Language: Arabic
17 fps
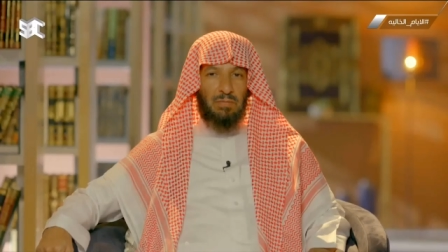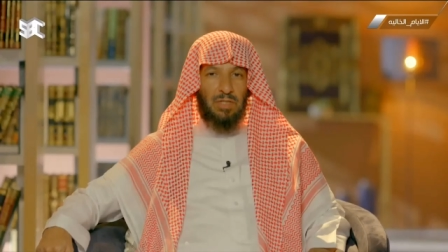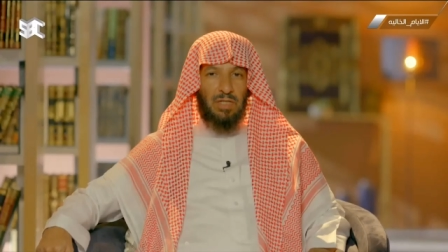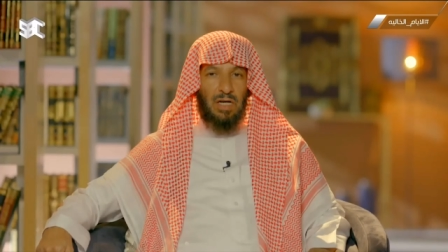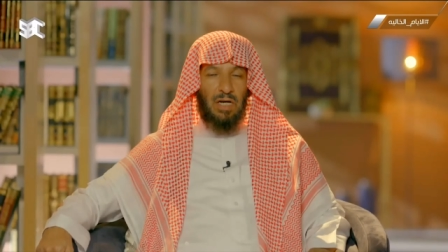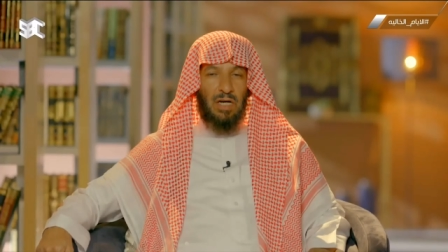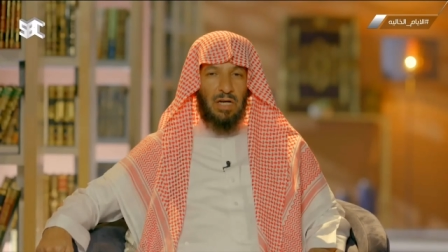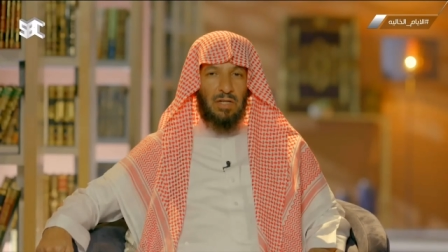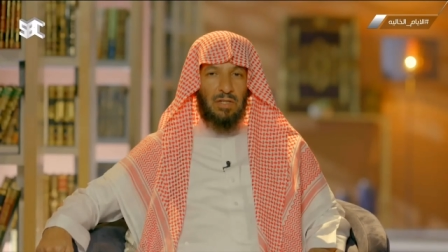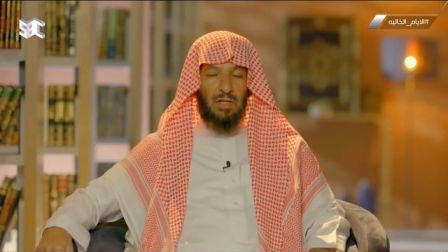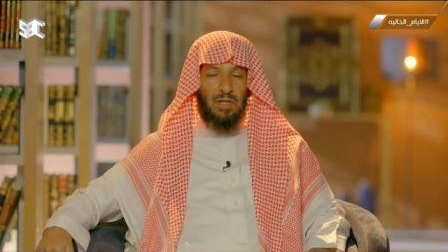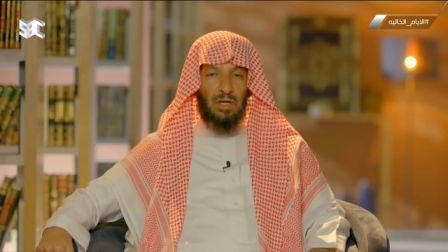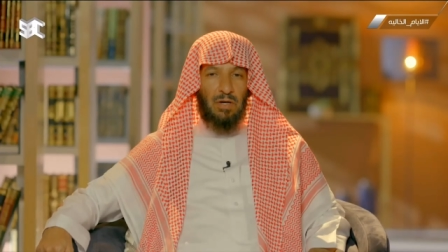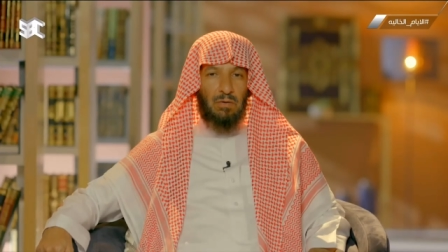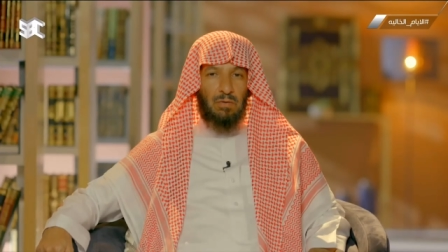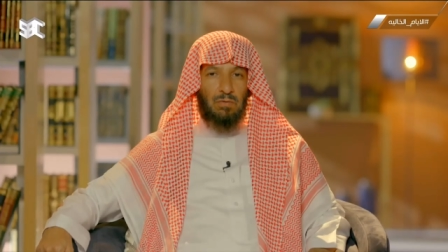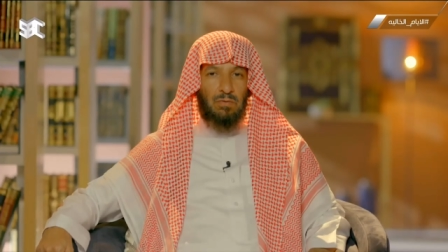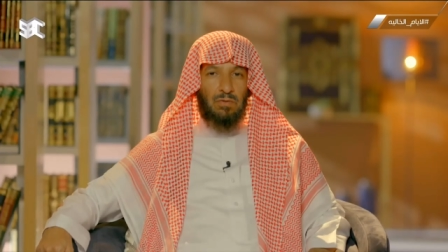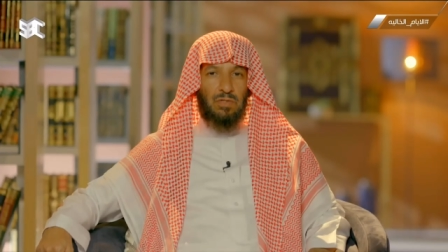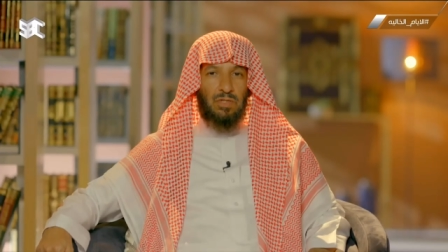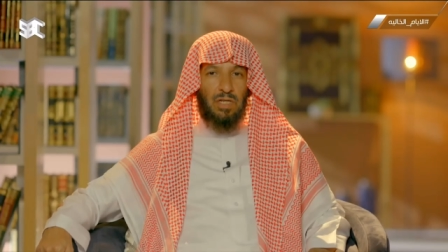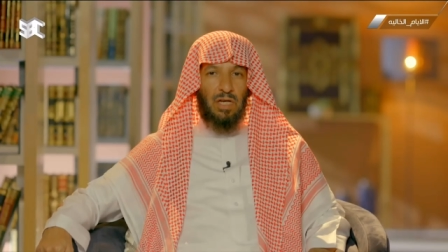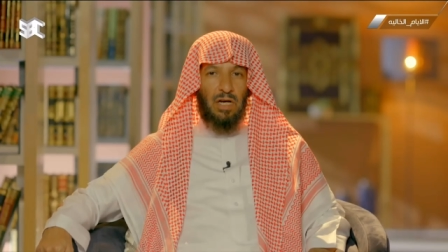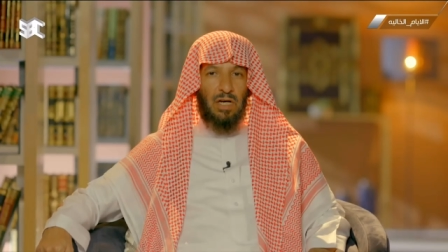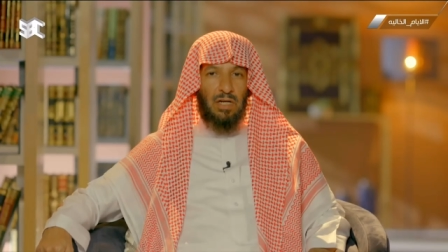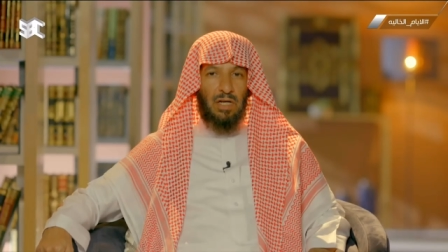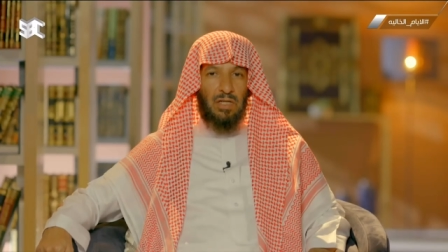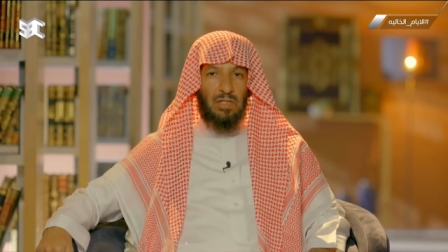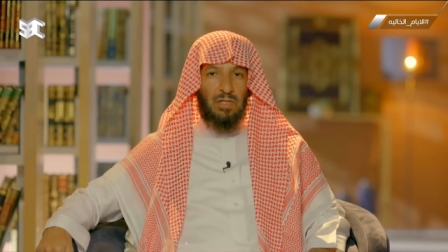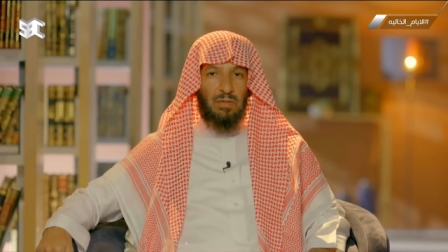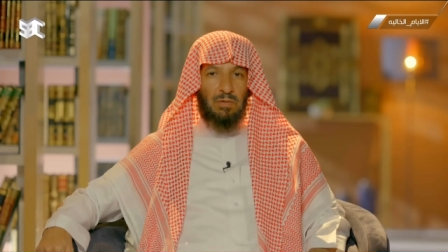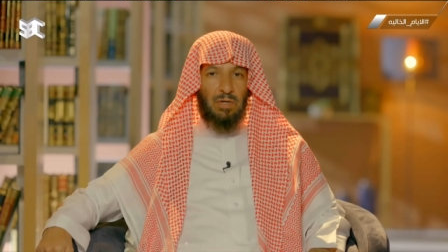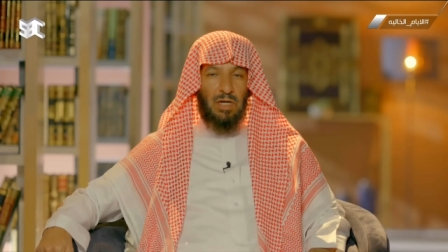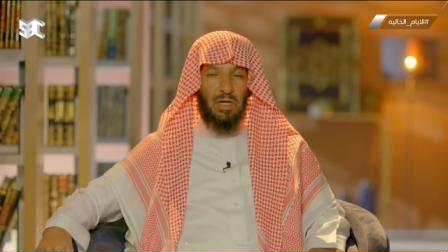من آية أو ننسها
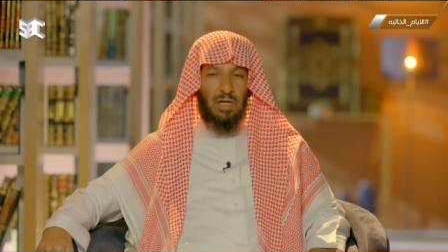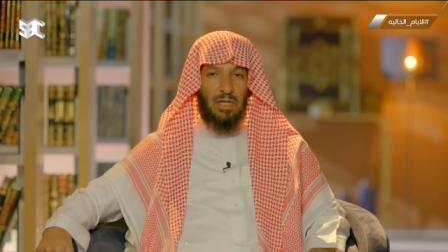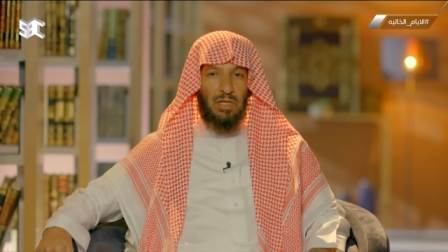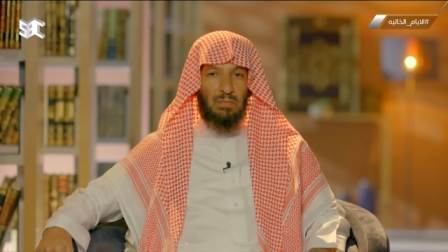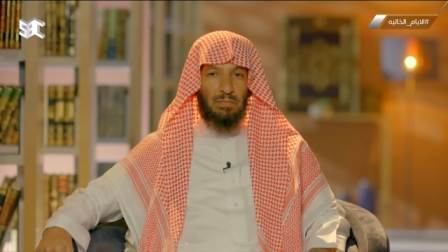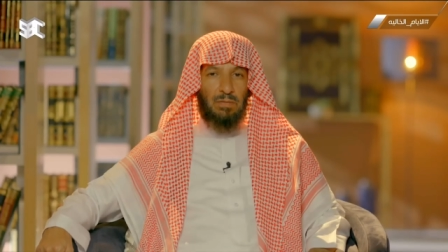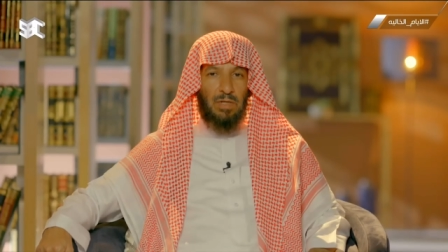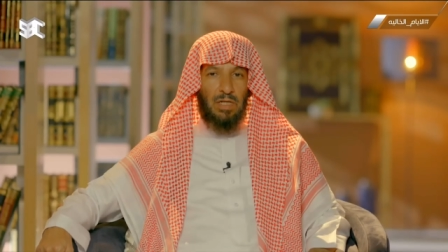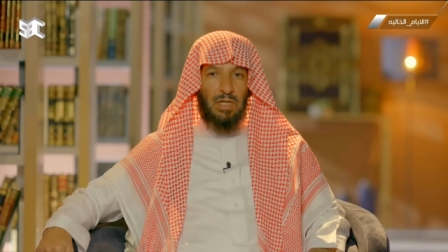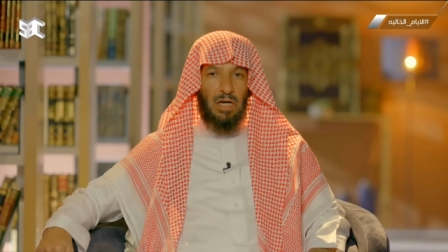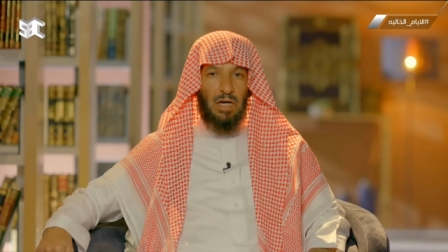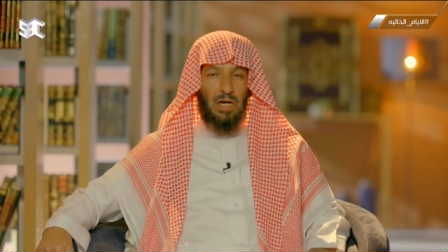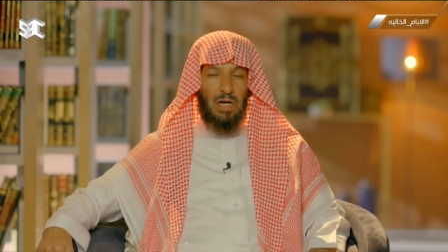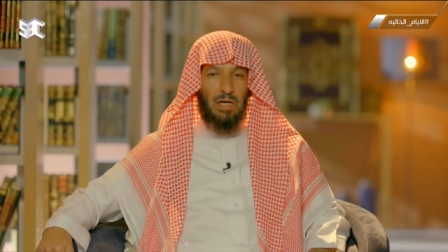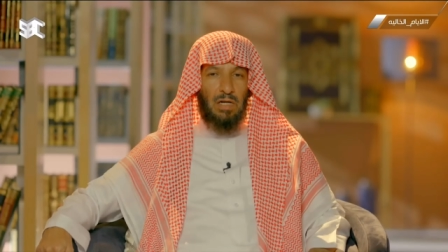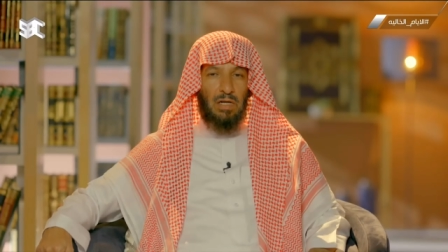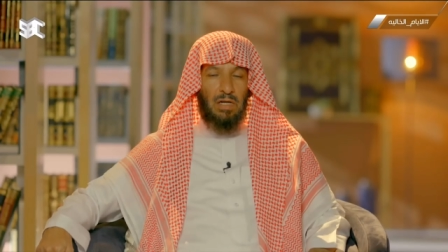نأتي بخير منها